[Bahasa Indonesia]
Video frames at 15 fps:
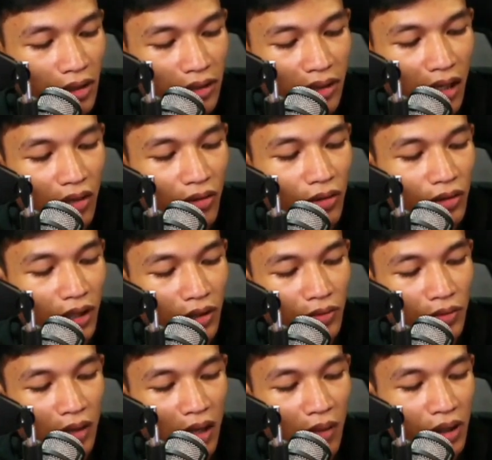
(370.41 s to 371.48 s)
saldonya
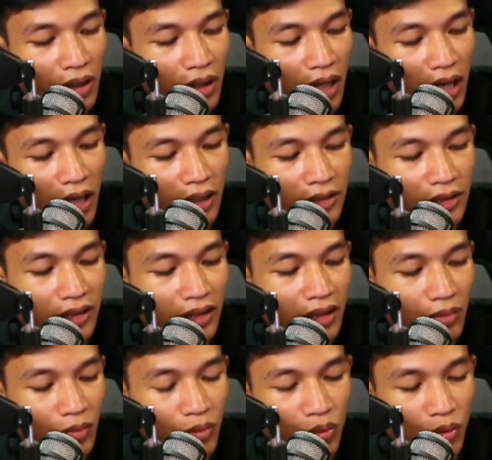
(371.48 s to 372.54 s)
sudah mendarat
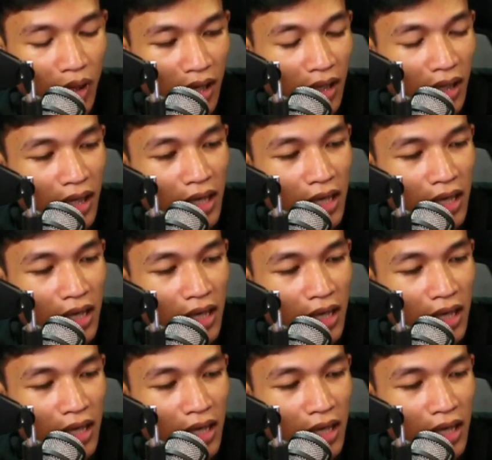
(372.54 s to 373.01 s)
semua.